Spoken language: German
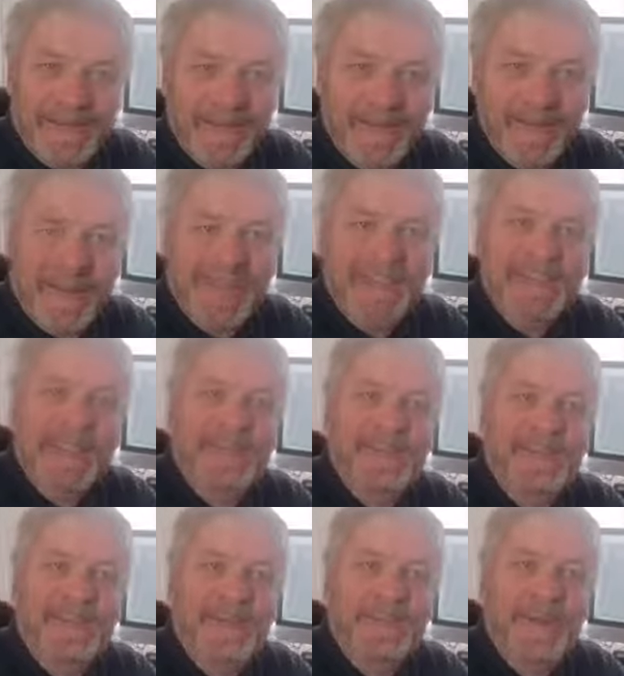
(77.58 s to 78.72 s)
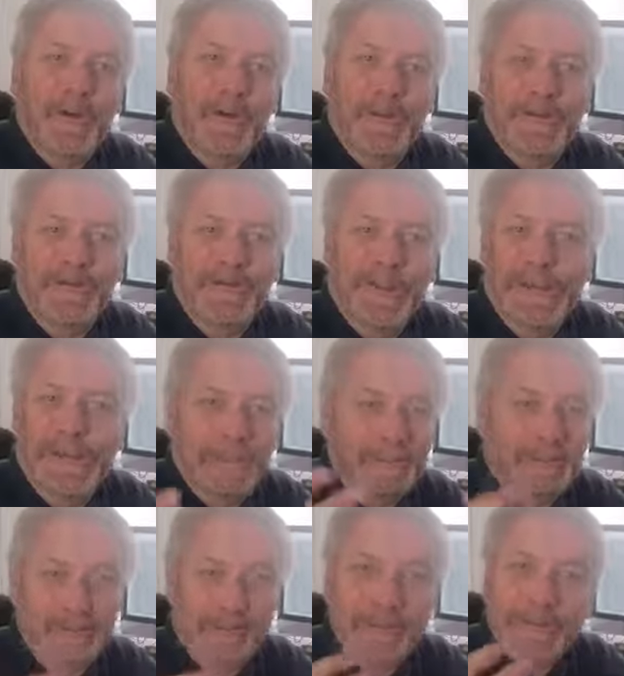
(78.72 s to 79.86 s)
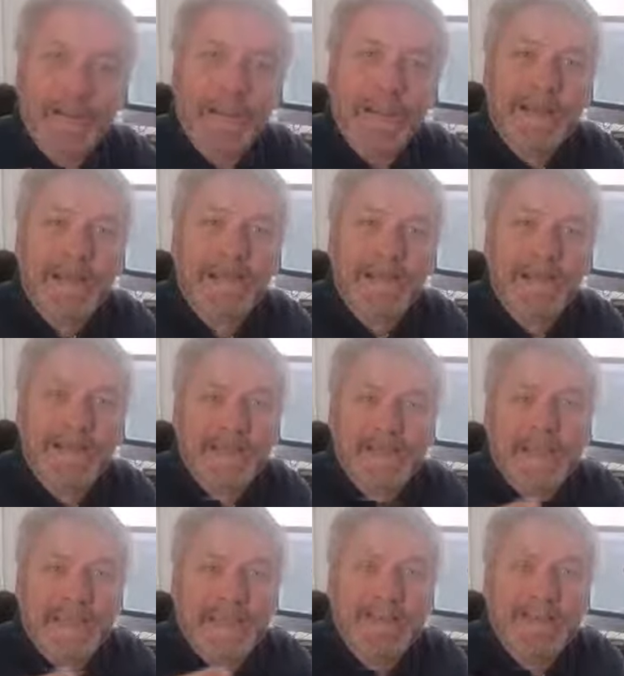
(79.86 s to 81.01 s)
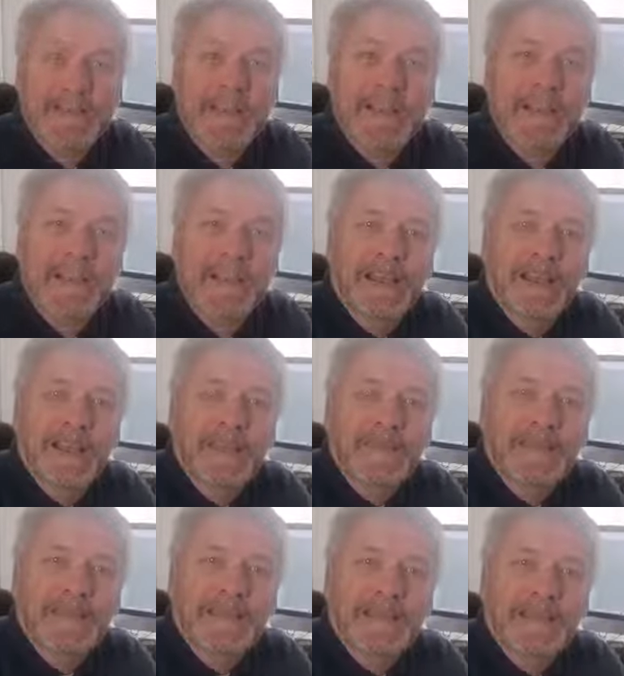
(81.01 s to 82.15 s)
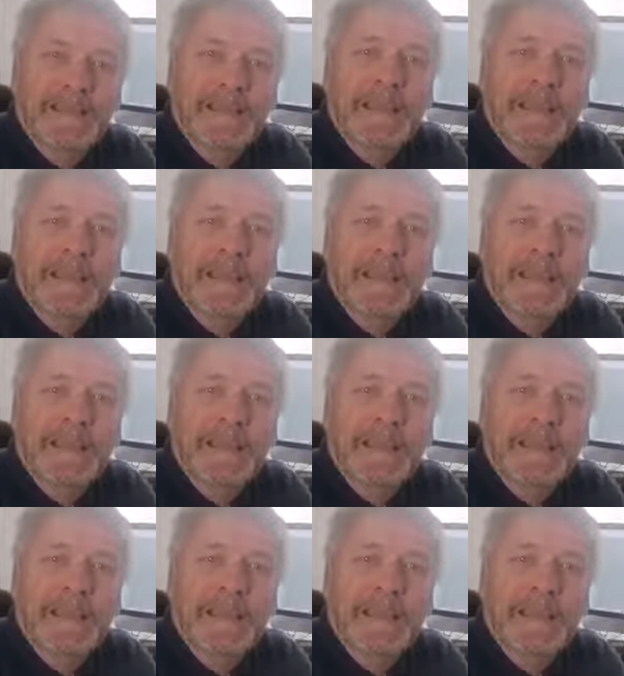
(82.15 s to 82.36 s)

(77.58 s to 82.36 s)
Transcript: wichtig sind und welche einem Spaß machen und was man jetzt wirklich vermisst.